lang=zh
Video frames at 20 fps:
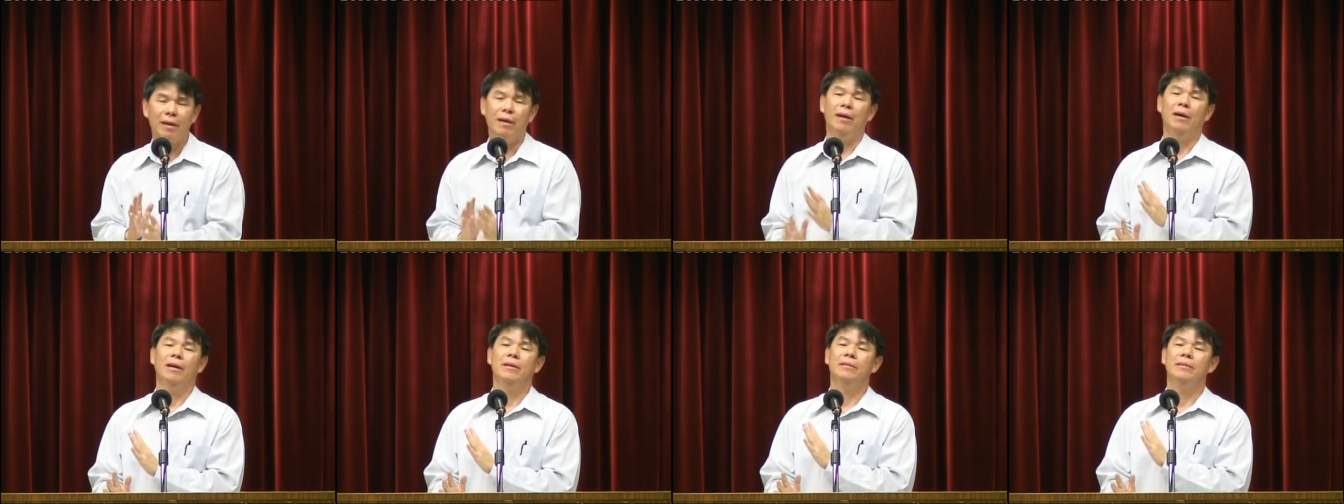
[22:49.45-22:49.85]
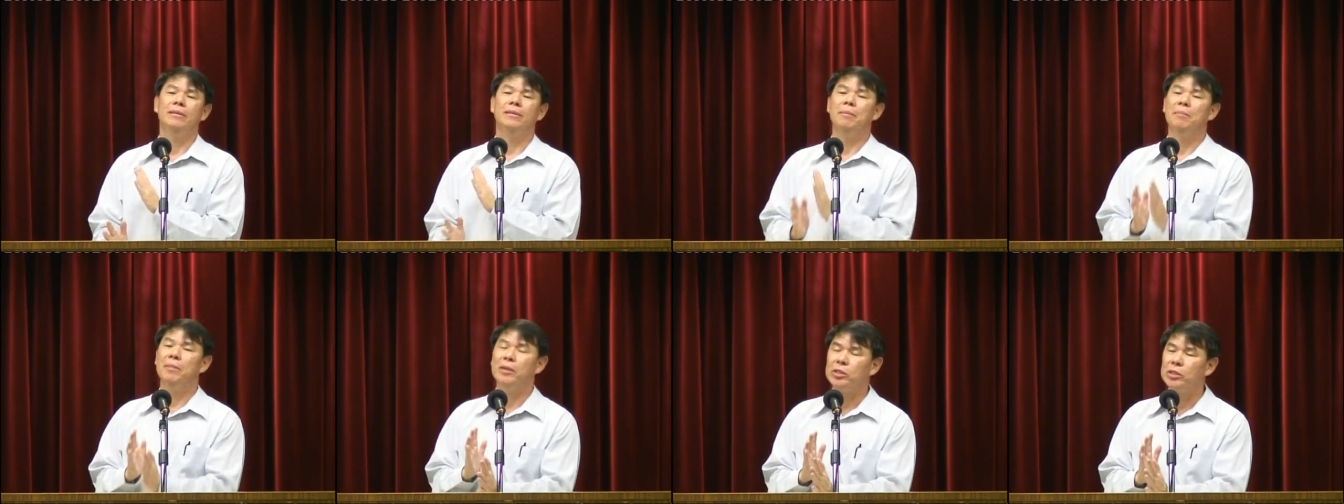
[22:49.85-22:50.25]
啊，
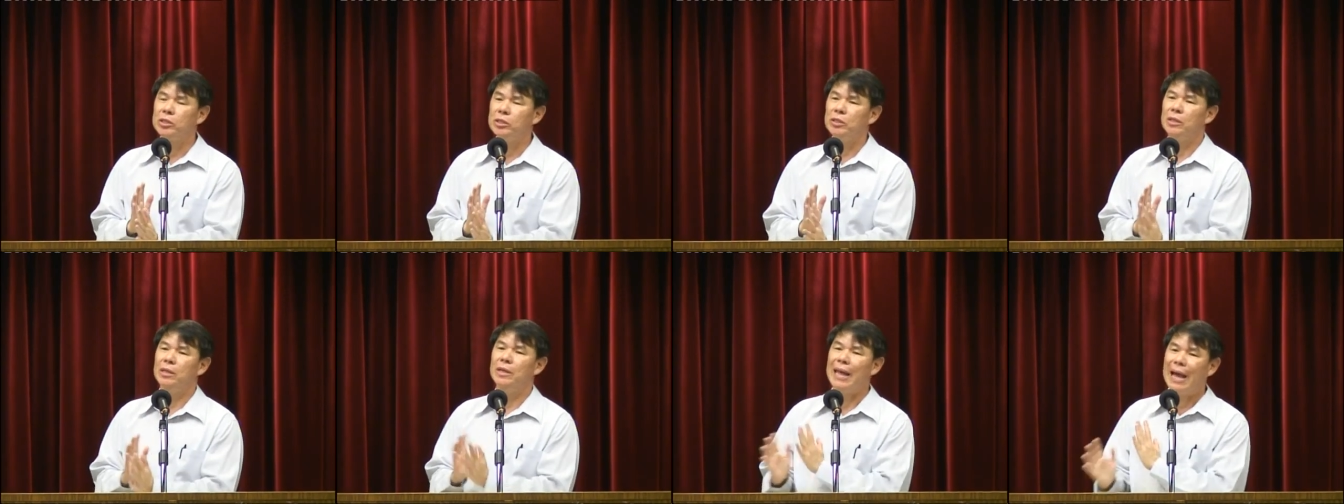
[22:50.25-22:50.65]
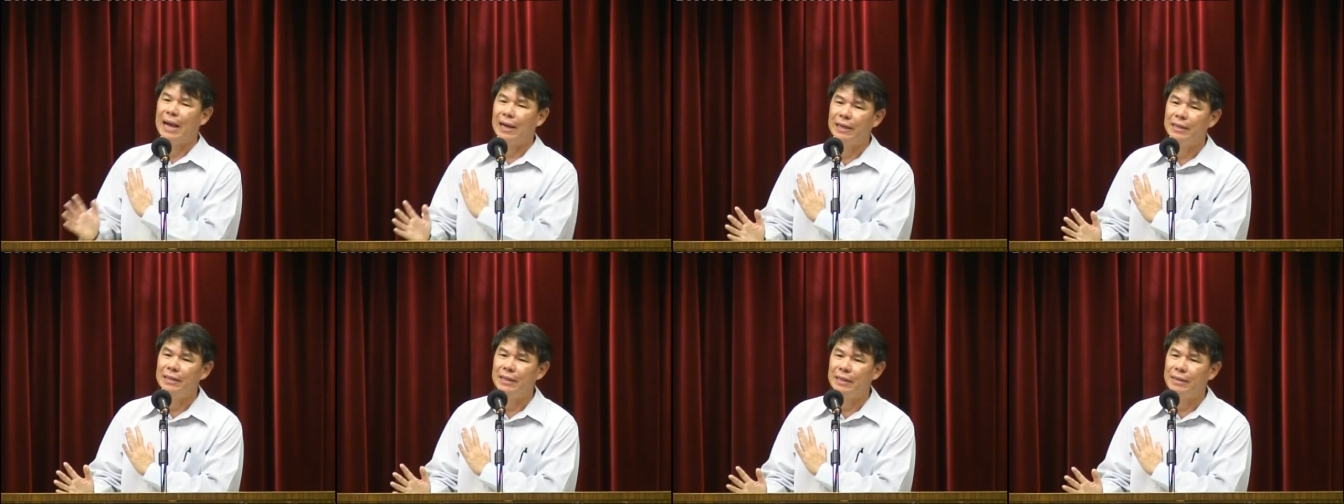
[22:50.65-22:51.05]
什么是
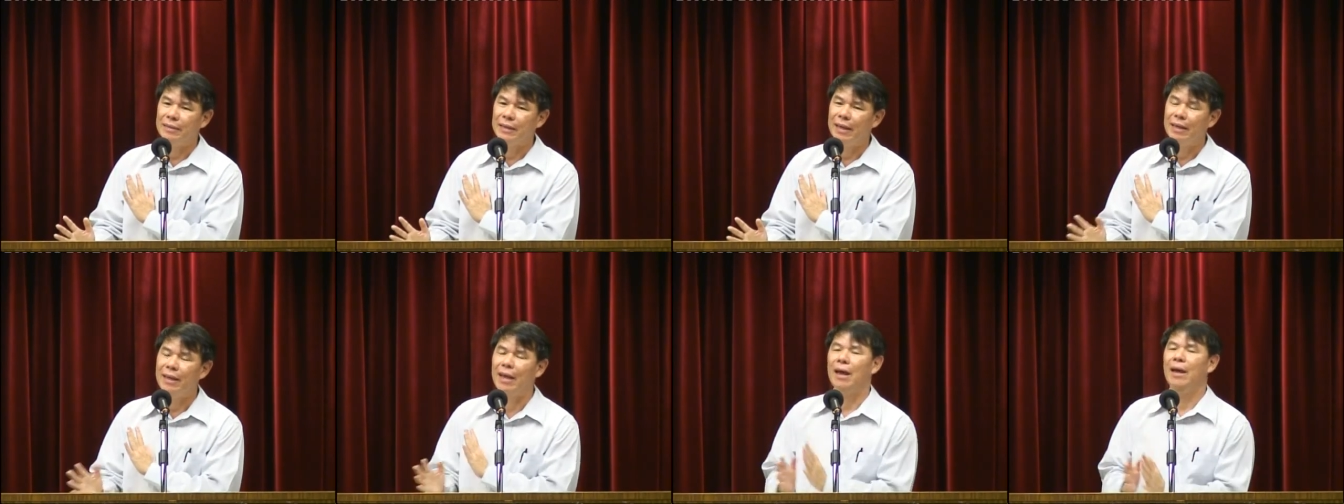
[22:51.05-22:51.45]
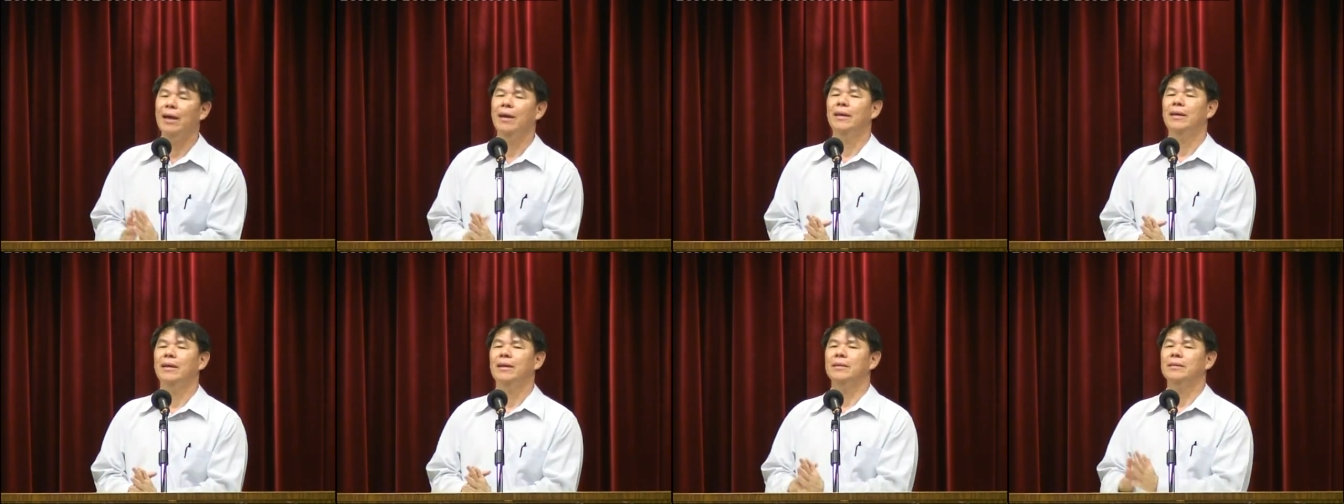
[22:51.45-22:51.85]
两个以赛亚，
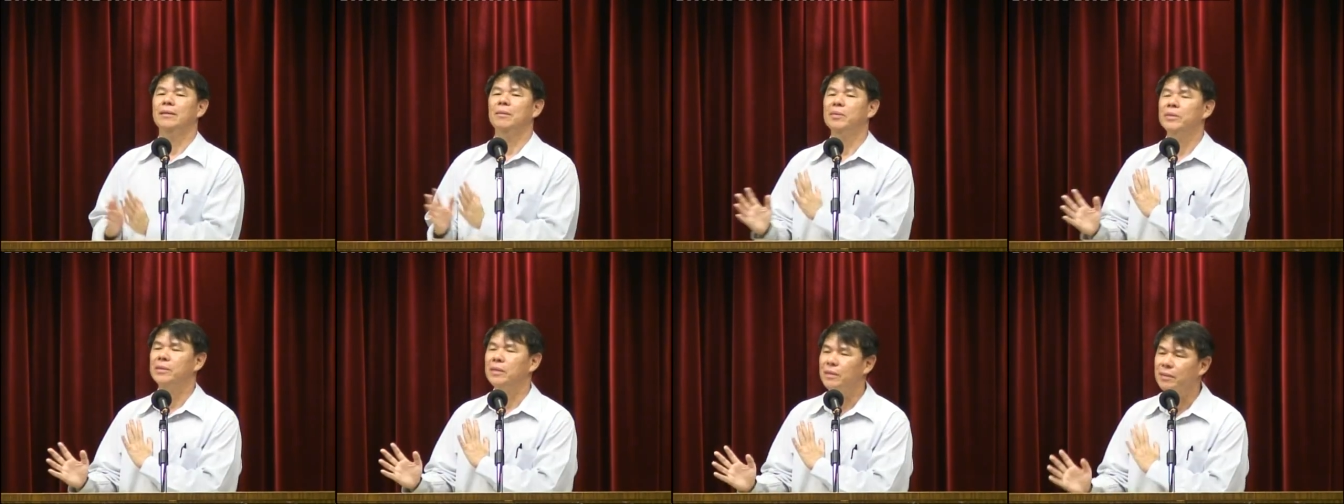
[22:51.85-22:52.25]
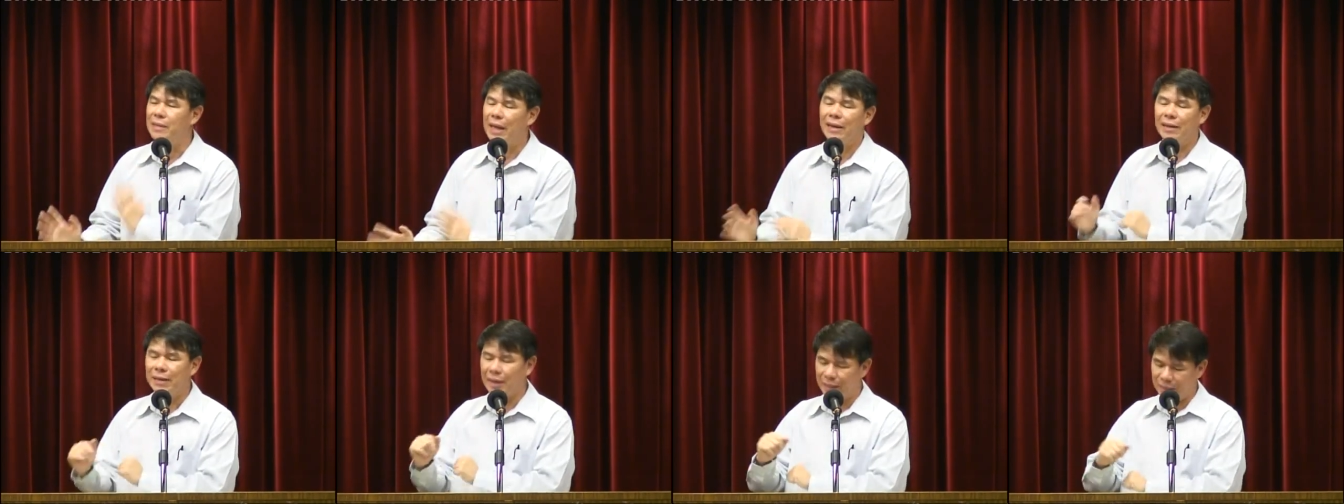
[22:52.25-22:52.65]
什么是
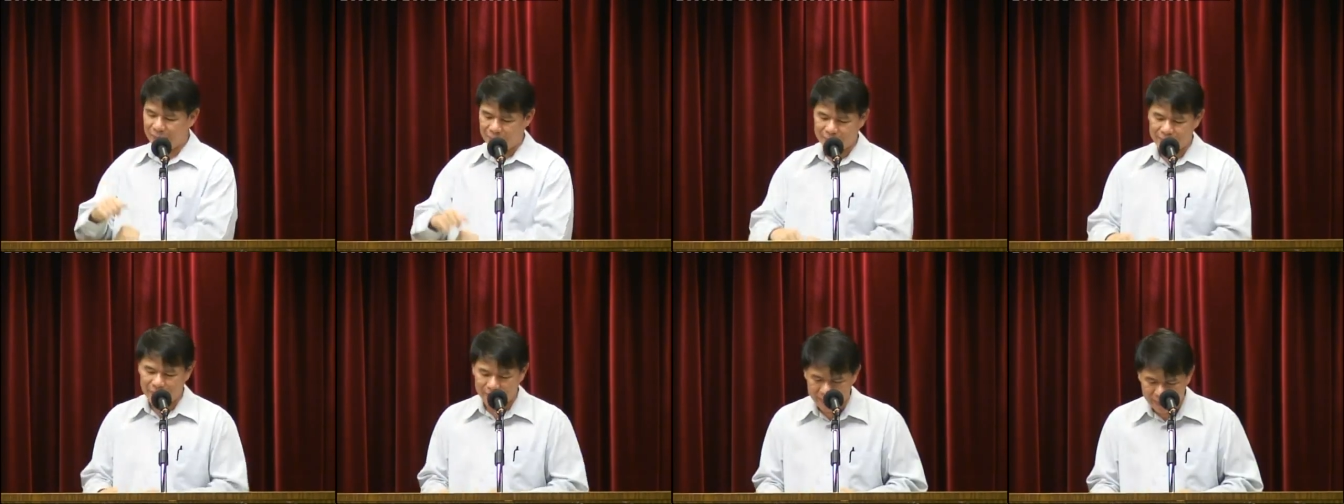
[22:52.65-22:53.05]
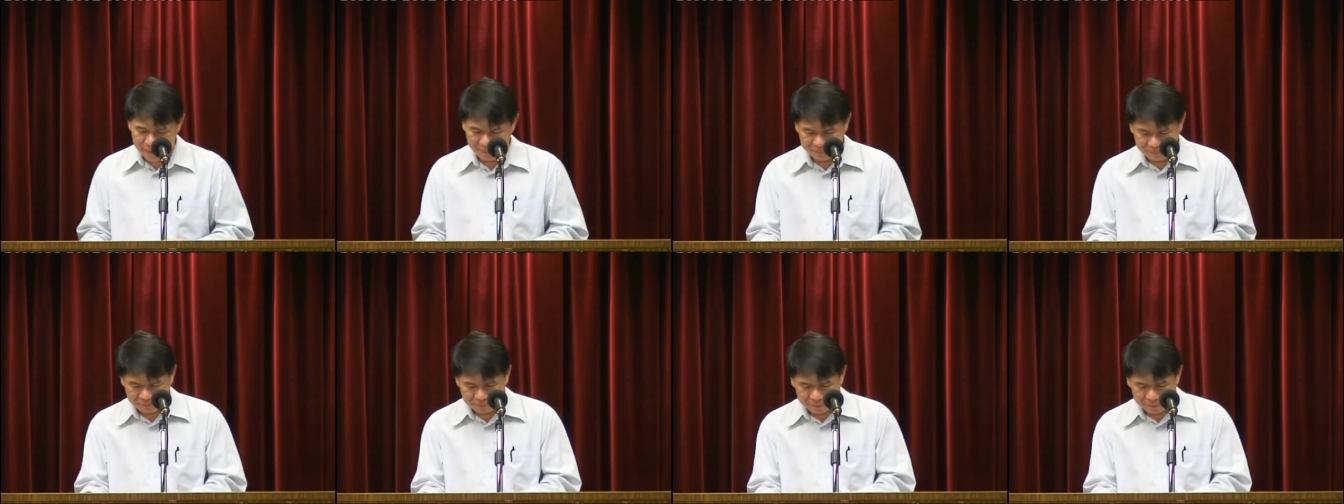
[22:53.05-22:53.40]
三个以赛亚。